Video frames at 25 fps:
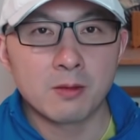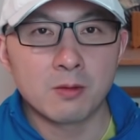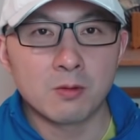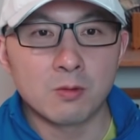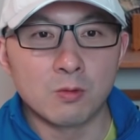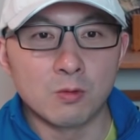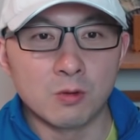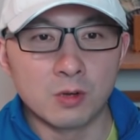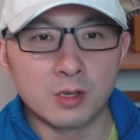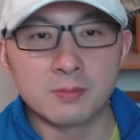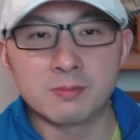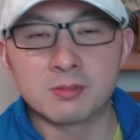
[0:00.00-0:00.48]

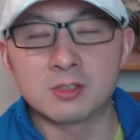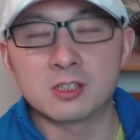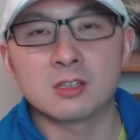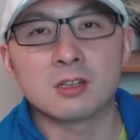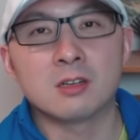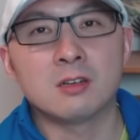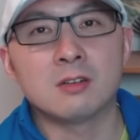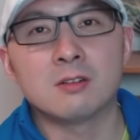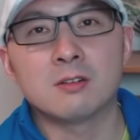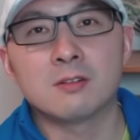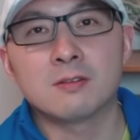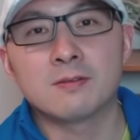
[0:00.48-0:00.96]
我也不知
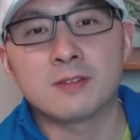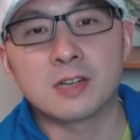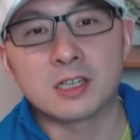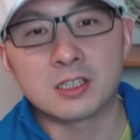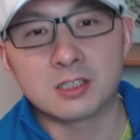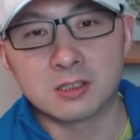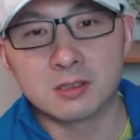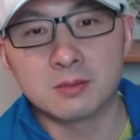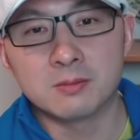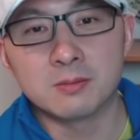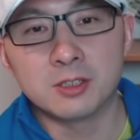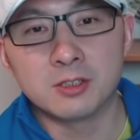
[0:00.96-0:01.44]
道发
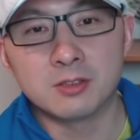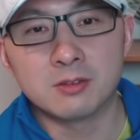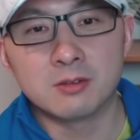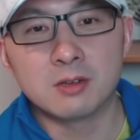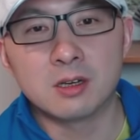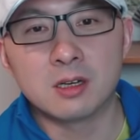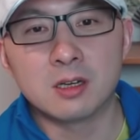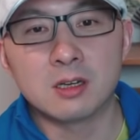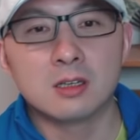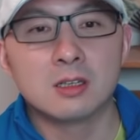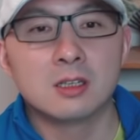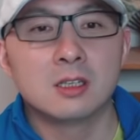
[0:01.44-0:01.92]
生了没有
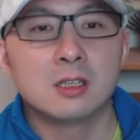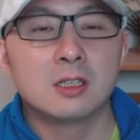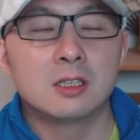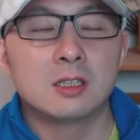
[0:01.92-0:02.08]
啊。